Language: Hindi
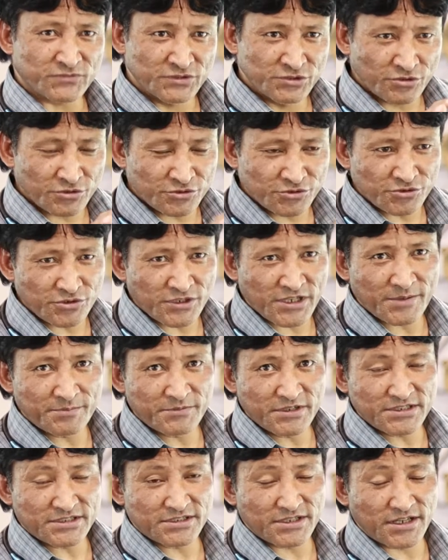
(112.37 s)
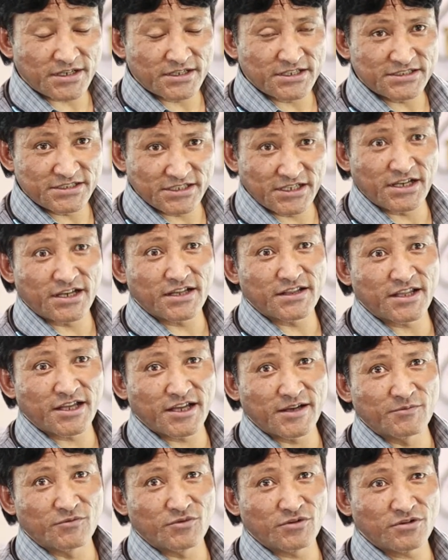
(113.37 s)
तो जो हमने सर ने सिखाया था
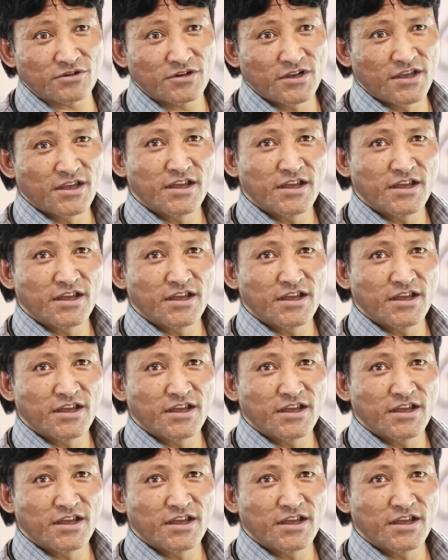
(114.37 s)
हमको